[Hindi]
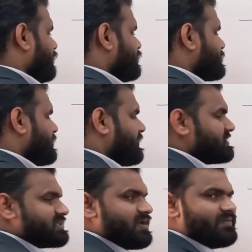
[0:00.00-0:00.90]
उसके बाद
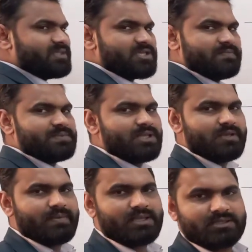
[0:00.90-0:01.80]
सेवन चैप्टर की
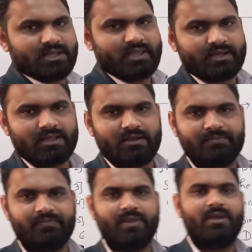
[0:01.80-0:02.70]
बात करें अगर
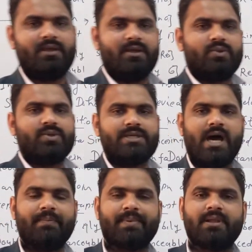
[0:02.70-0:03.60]
हम तो
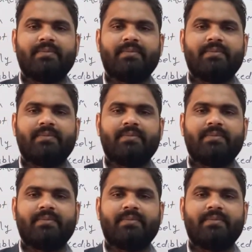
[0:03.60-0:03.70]
यहाँ पर